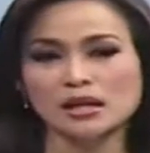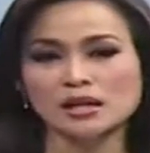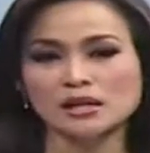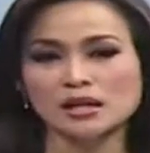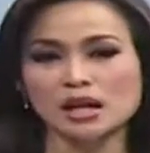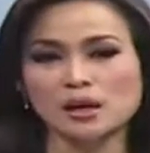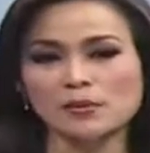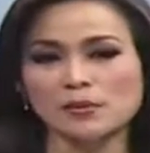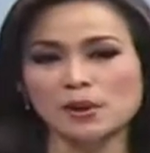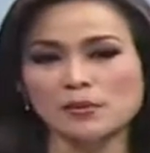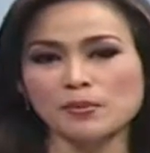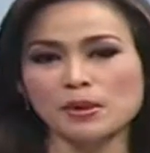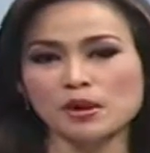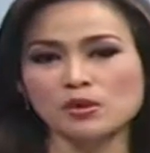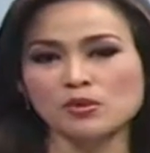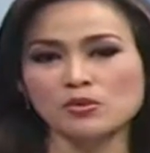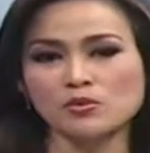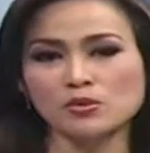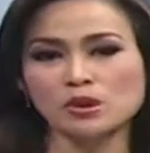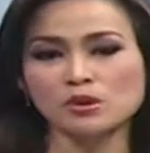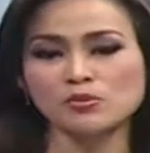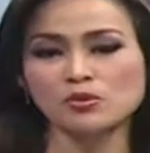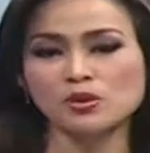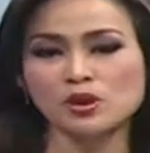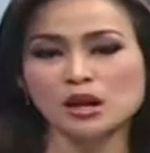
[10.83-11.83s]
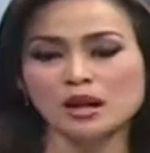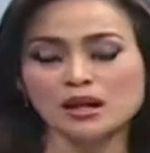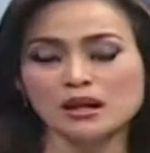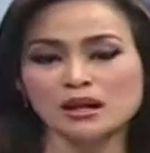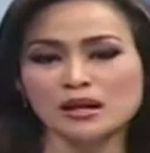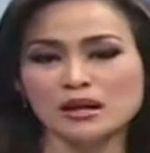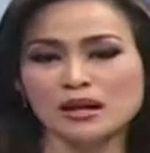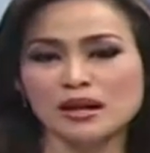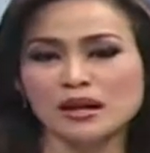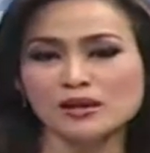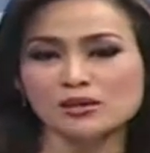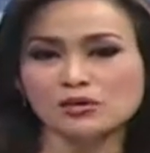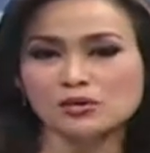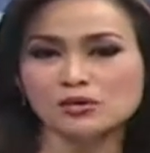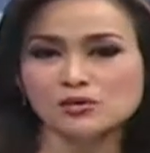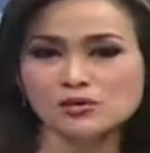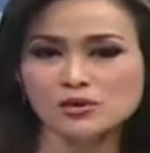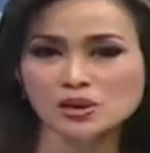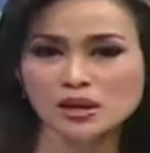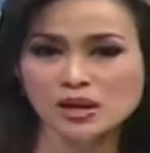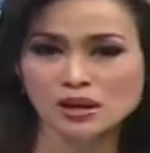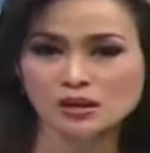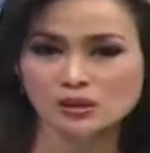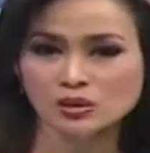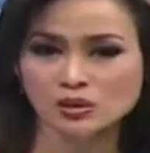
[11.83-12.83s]
KPPU menemukan
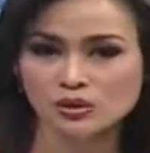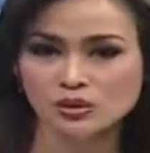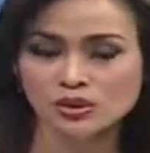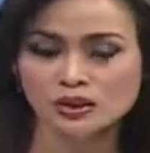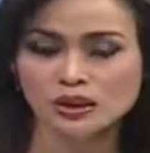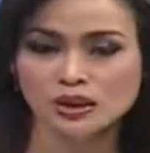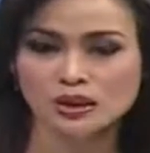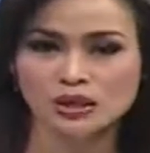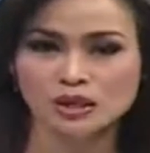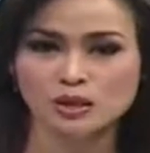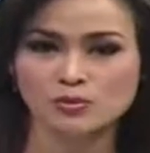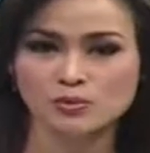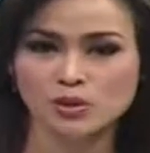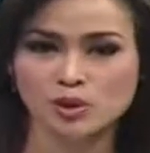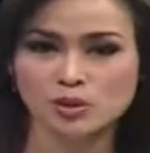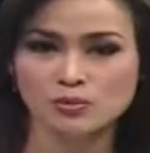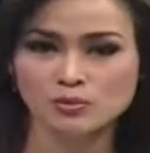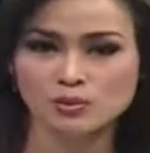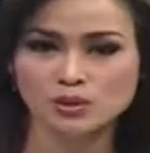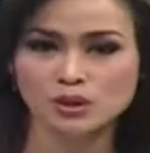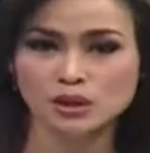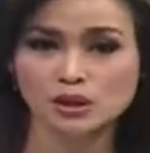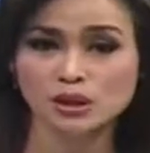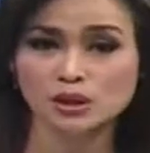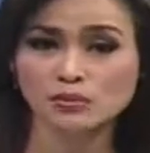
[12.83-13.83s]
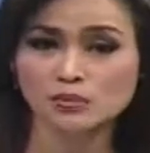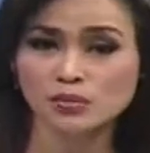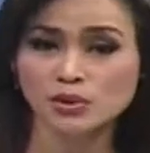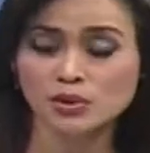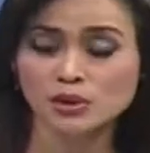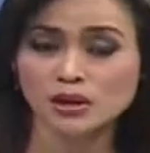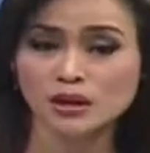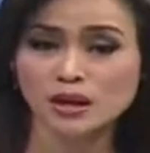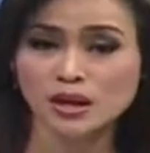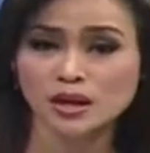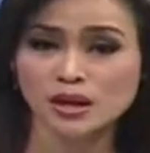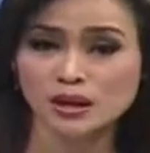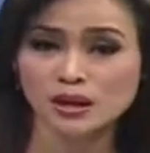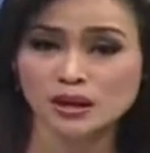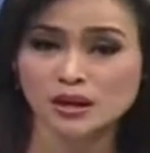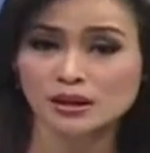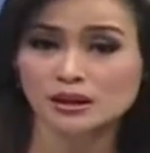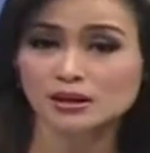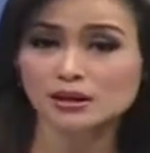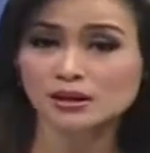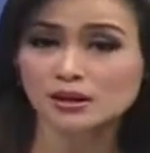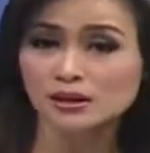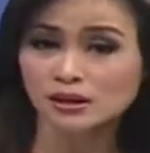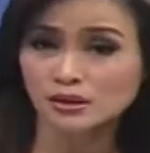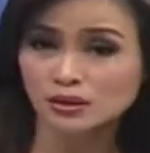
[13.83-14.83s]
ratusan kontainer bawang putih impor yang
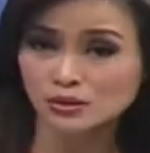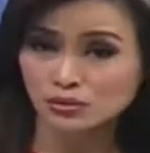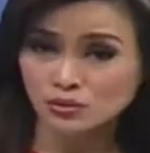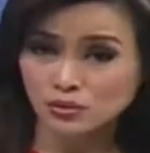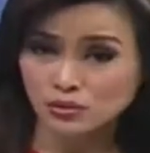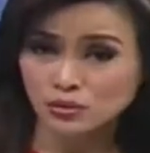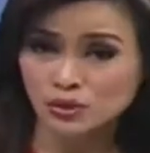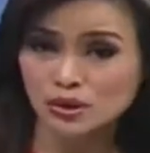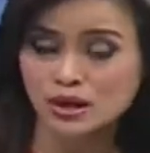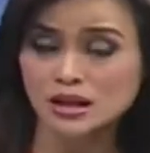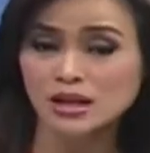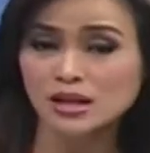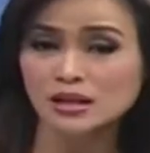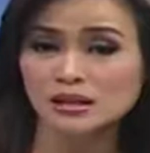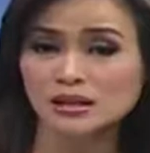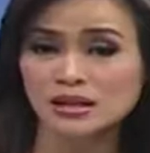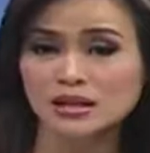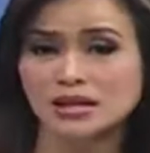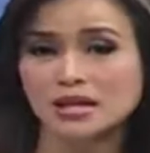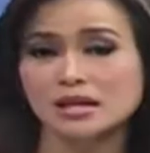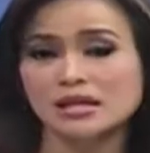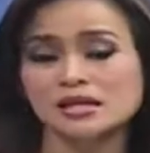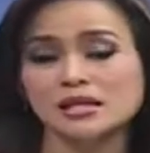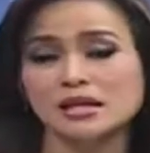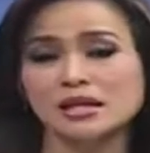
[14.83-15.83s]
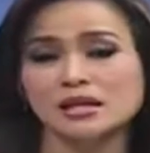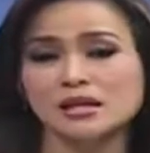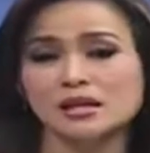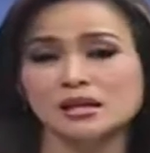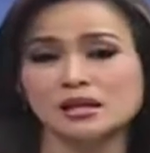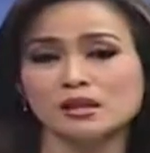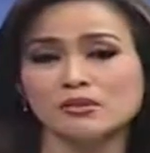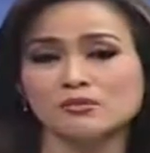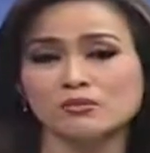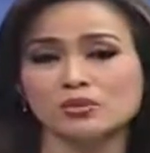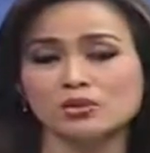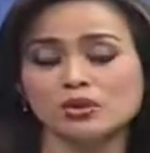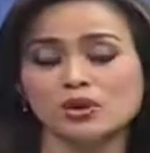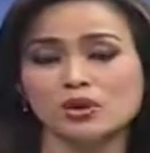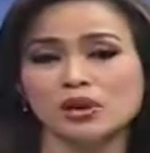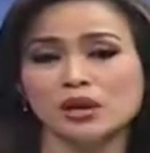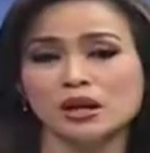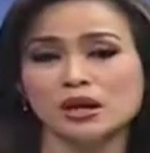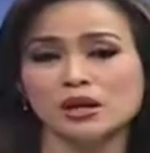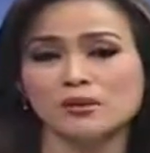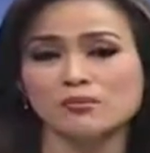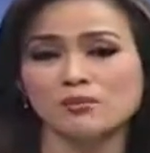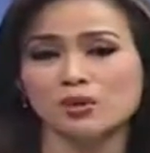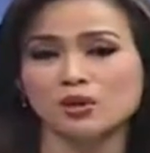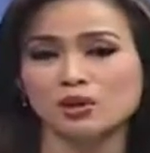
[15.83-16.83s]
diduga sengaja ditimbun
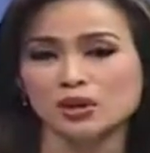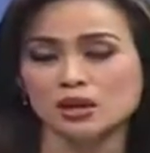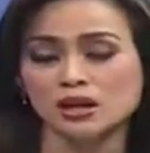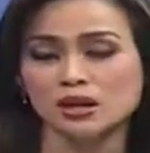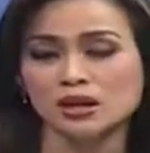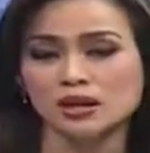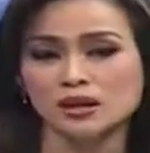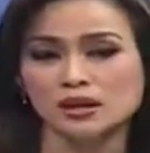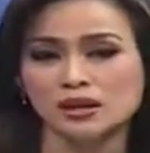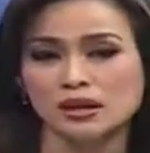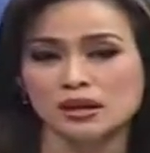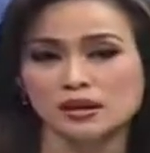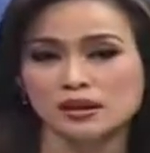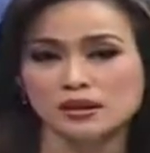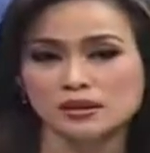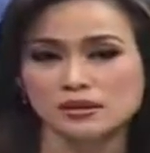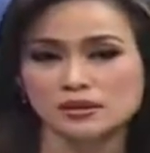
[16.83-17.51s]
oleh importirnya.